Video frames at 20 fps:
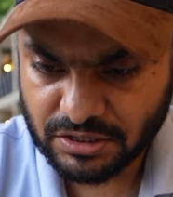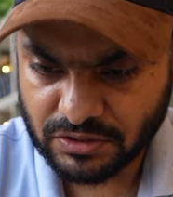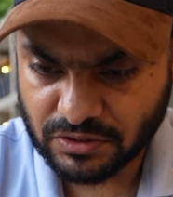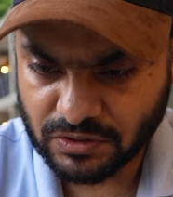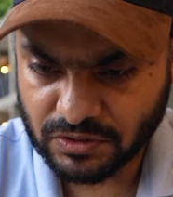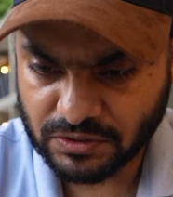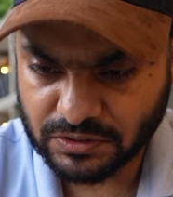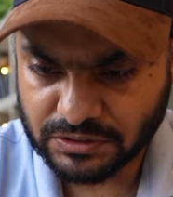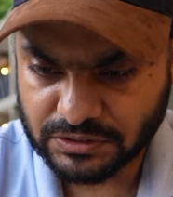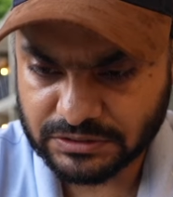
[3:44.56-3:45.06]

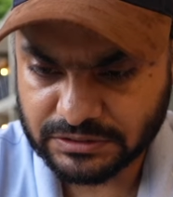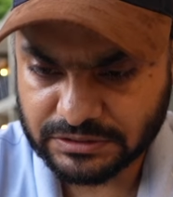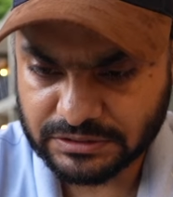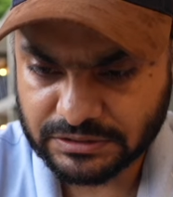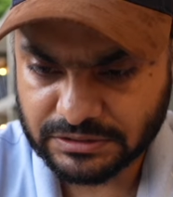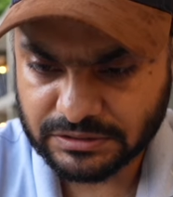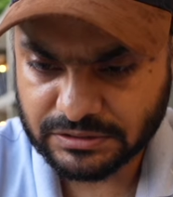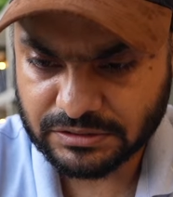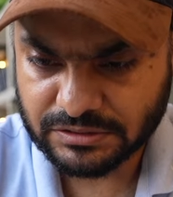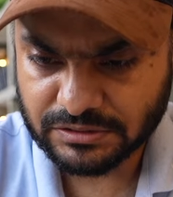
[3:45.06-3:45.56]
और
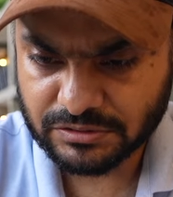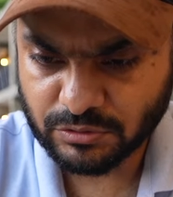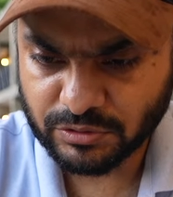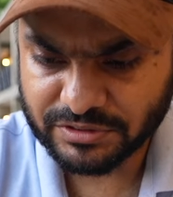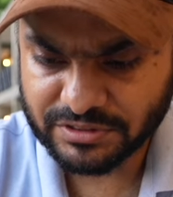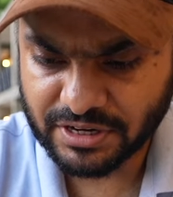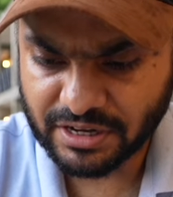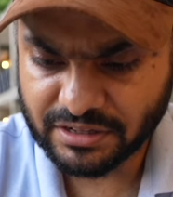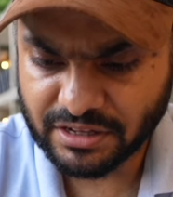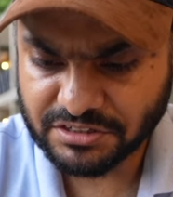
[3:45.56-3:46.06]

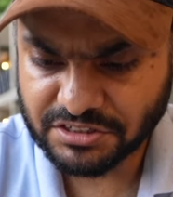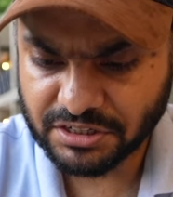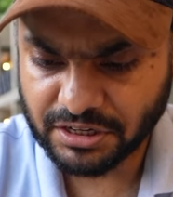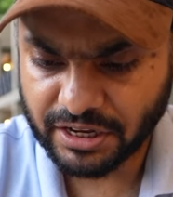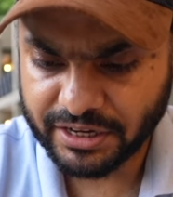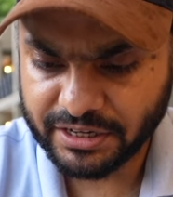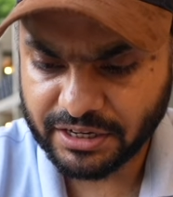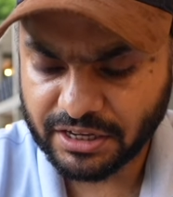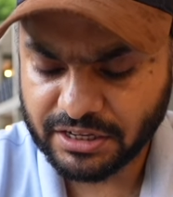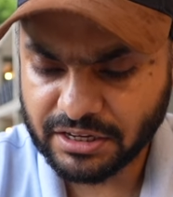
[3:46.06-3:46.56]
कोई ज़्यादा
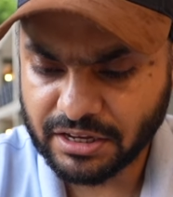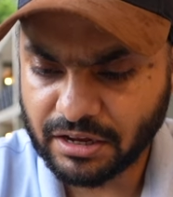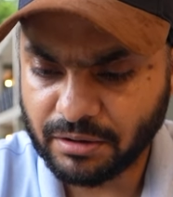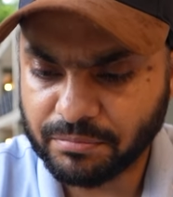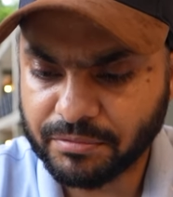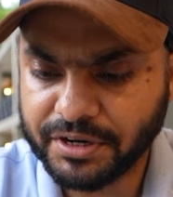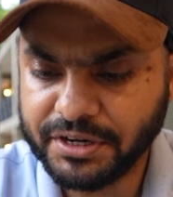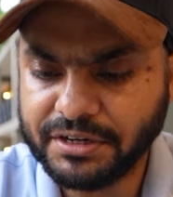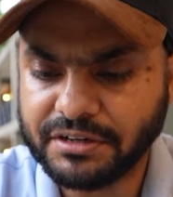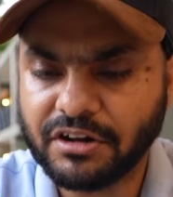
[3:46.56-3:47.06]
चलाई नहीं है
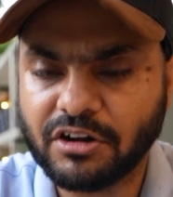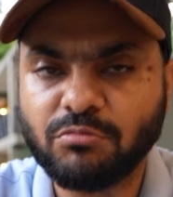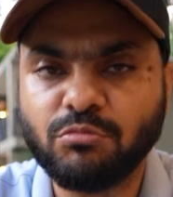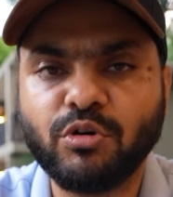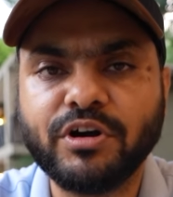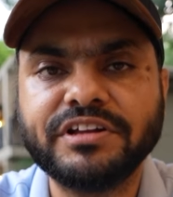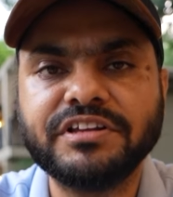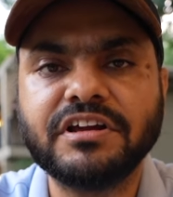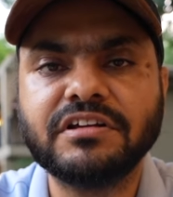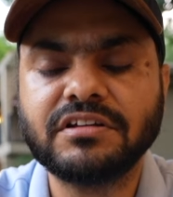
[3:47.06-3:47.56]
आपकी
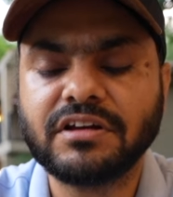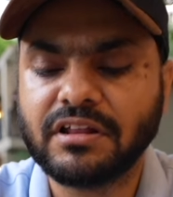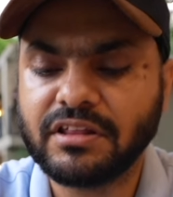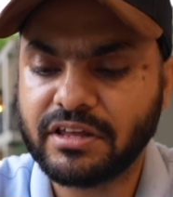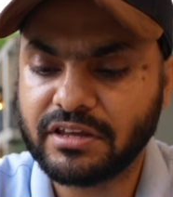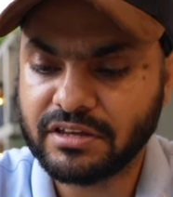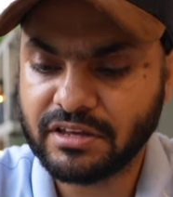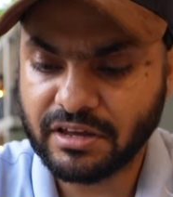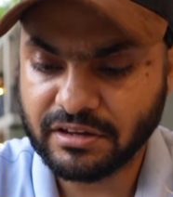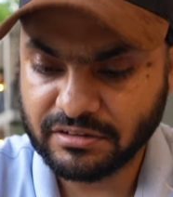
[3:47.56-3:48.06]
टर्बो इंजन्स का
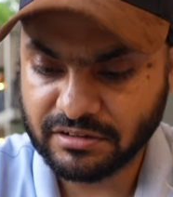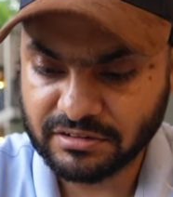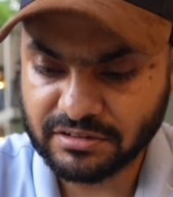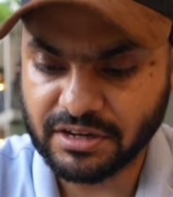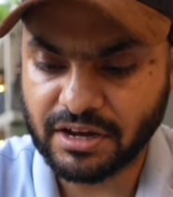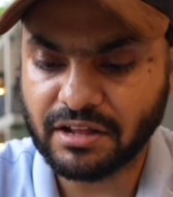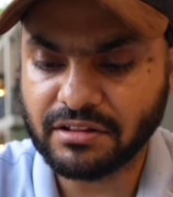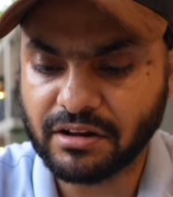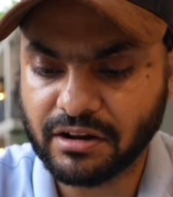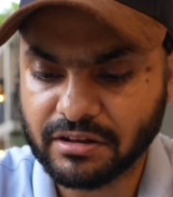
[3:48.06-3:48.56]
देखिए एक चीज़
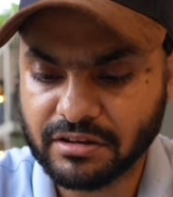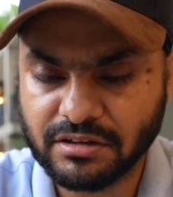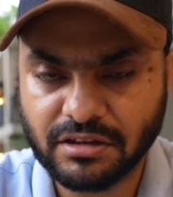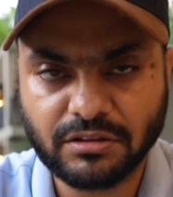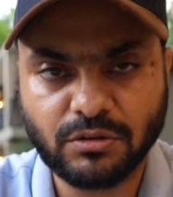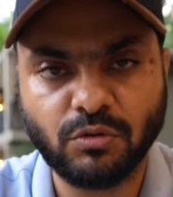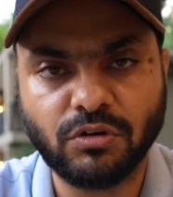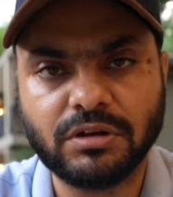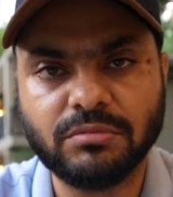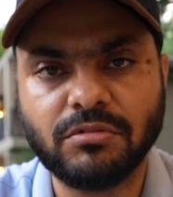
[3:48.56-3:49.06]
याद रखिए
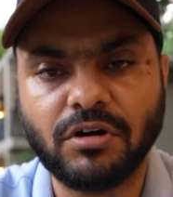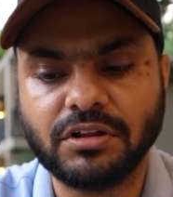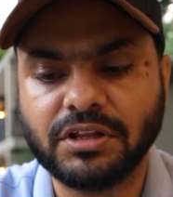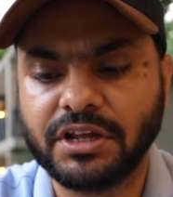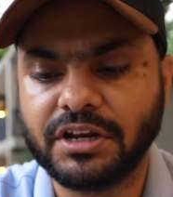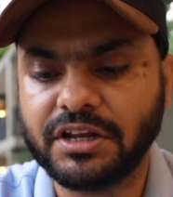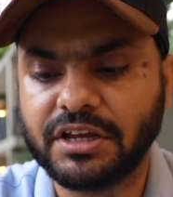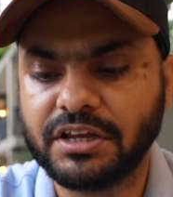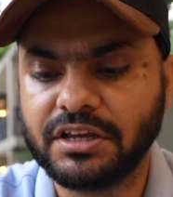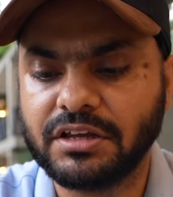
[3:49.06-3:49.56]
थोड़ी बहुत
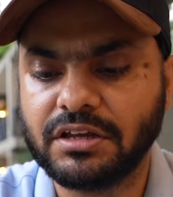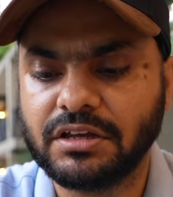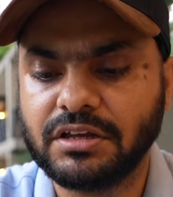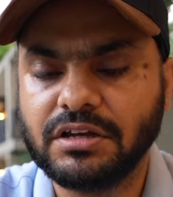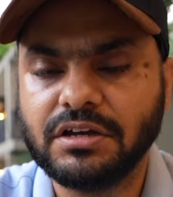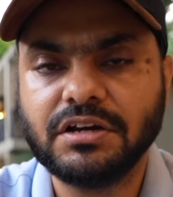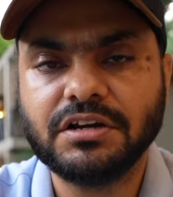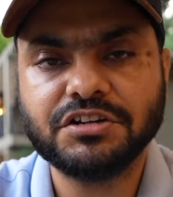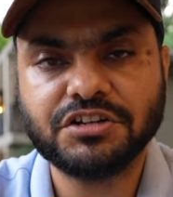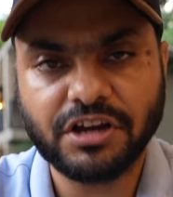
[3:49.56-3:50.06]
इनकी
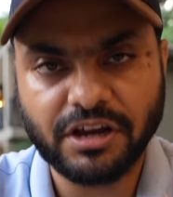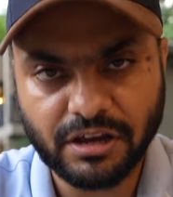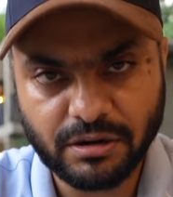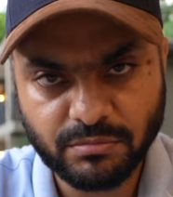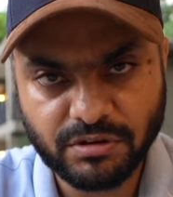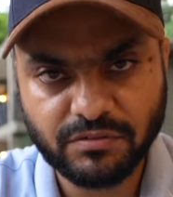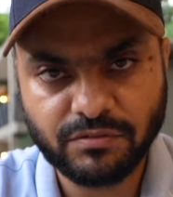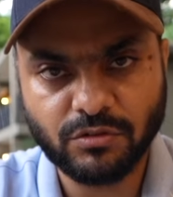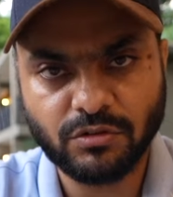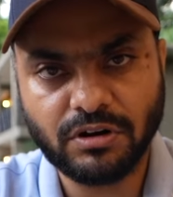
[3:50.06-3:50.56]
शहर
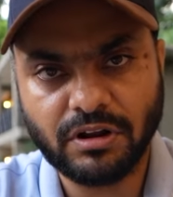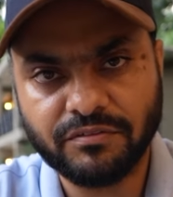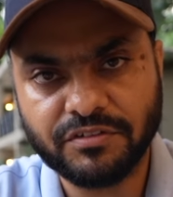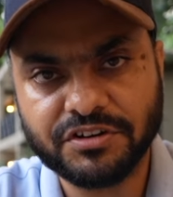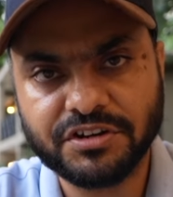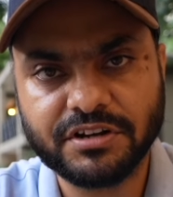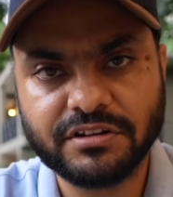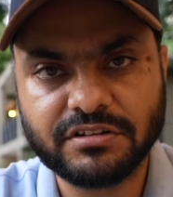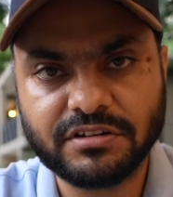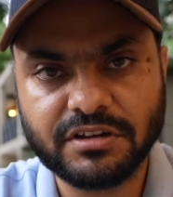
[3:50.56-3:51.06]
में फ्यूल
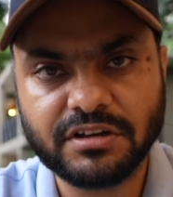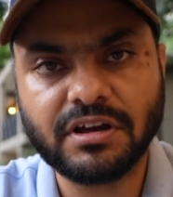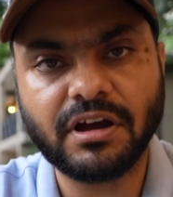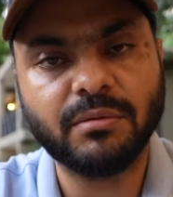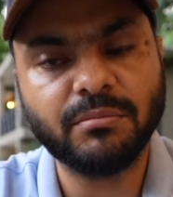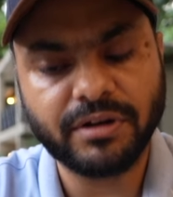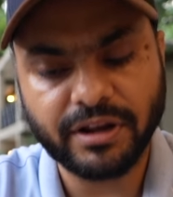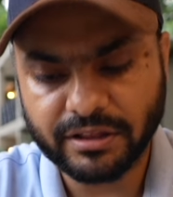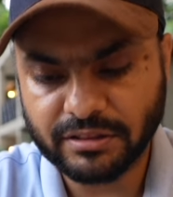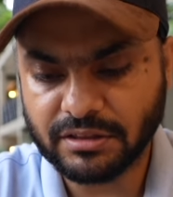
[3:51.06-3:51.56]
एफिशिएंसी
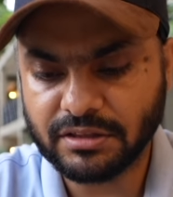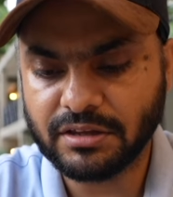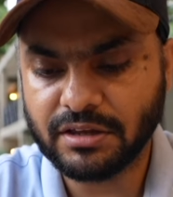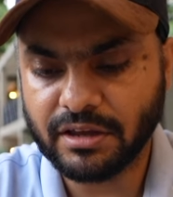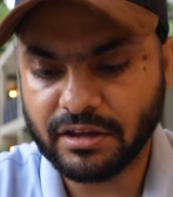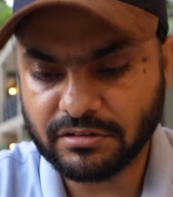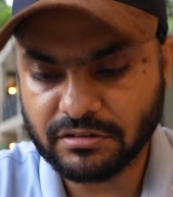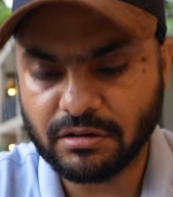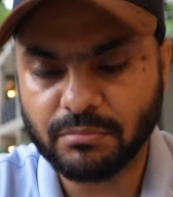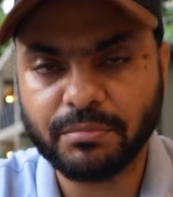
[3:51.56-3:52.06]
कम रहती
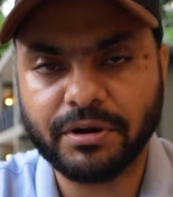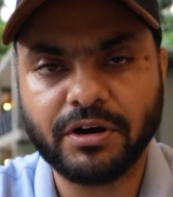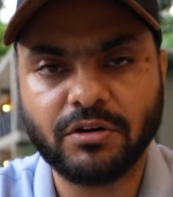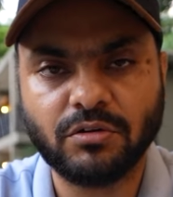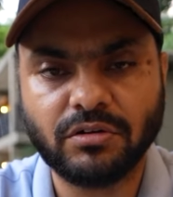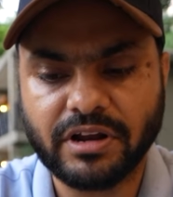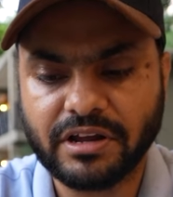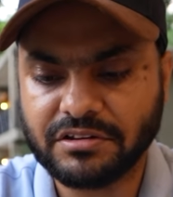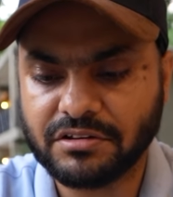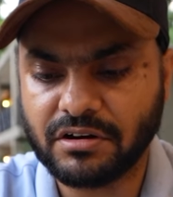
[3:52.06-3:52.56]
है एज़ कम्पेयर
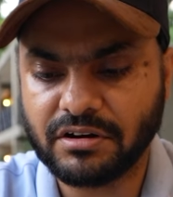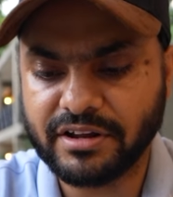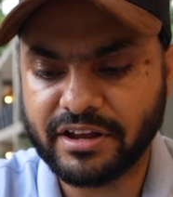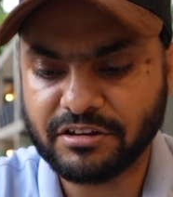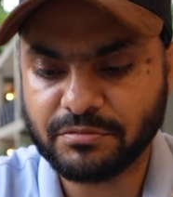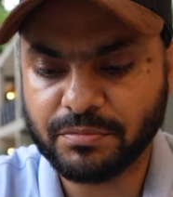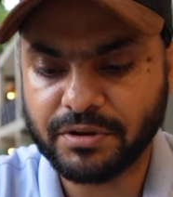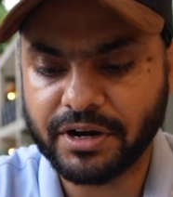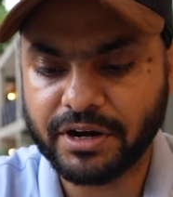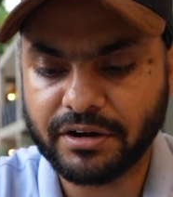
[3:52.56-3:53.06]
टू नेचुरली
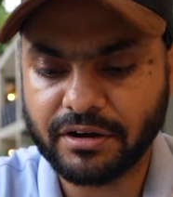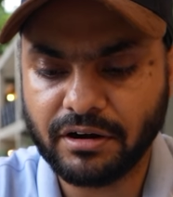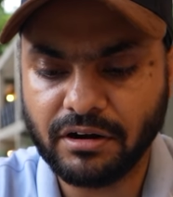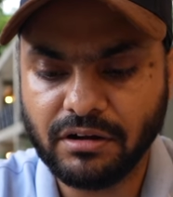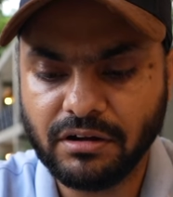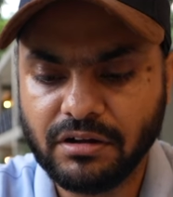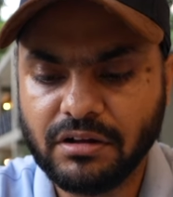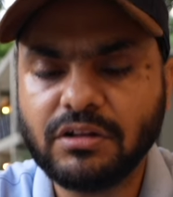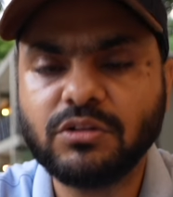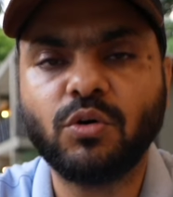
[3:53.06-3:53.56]
एस्पिरेटेड
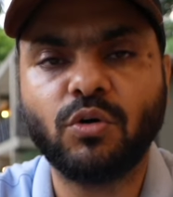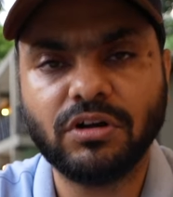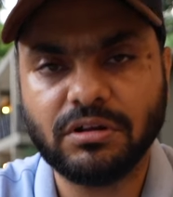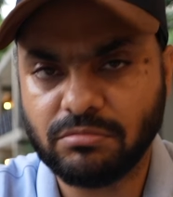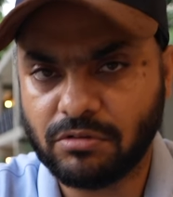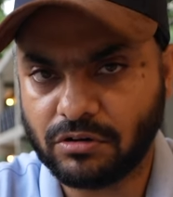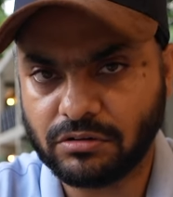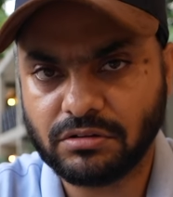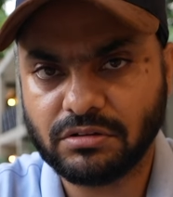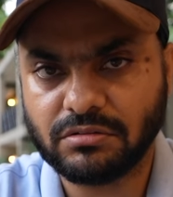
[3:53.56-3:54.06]
थोड़ी
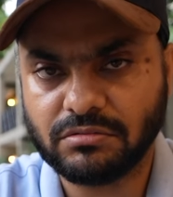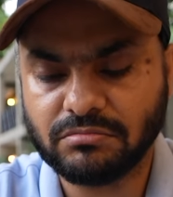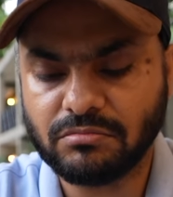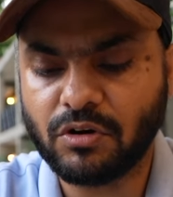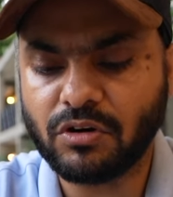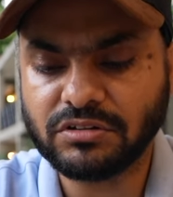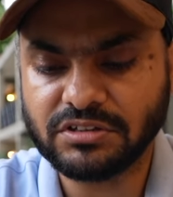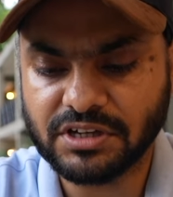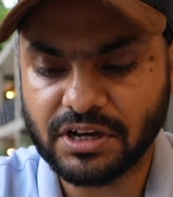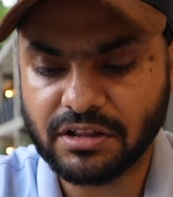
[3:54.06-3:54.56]
बहुत
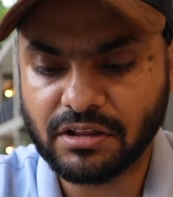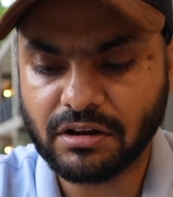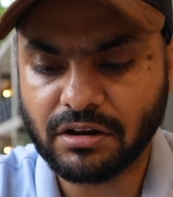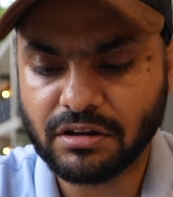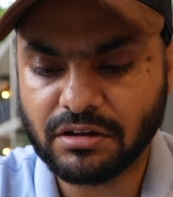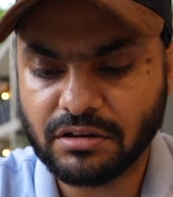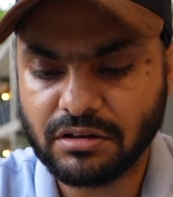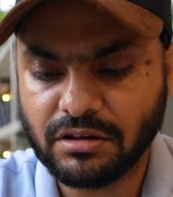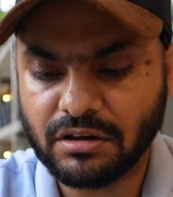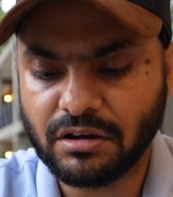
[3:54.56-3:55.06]
बहुत ज़्यादा
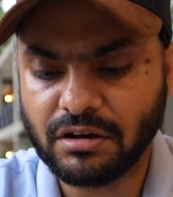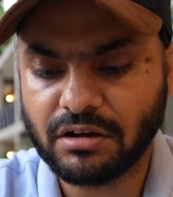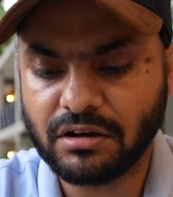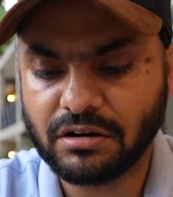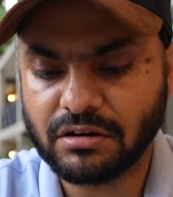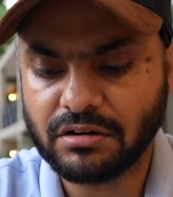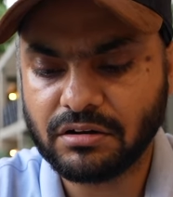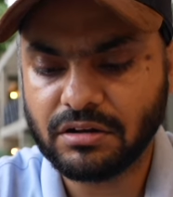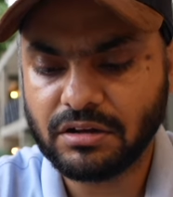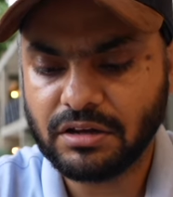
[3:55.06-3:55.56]
नहीं अगर